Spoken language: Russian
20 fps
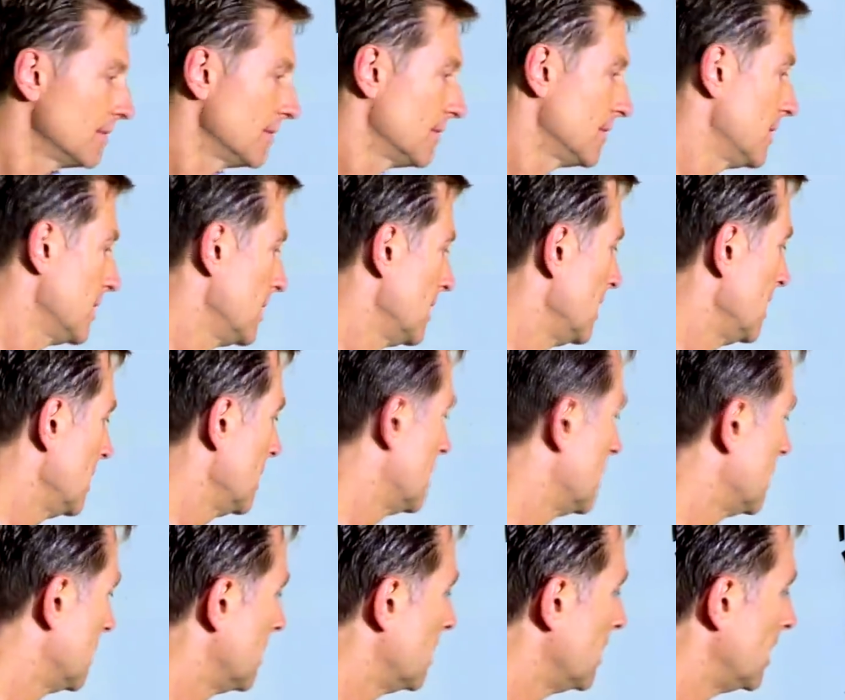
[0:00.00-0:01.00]
практически
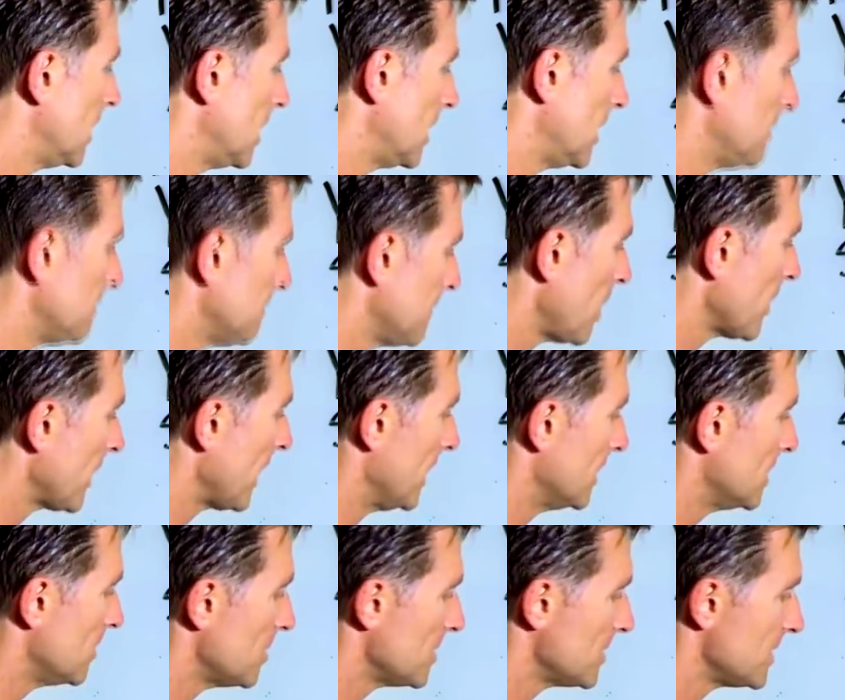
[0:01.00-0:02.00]
исчезли.
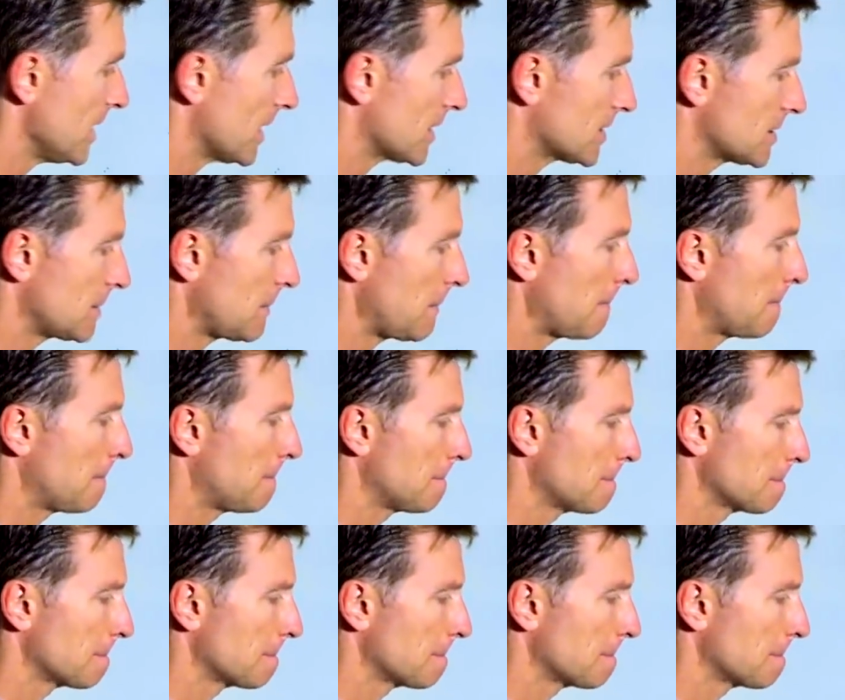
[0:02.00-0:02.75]
Номер шесть.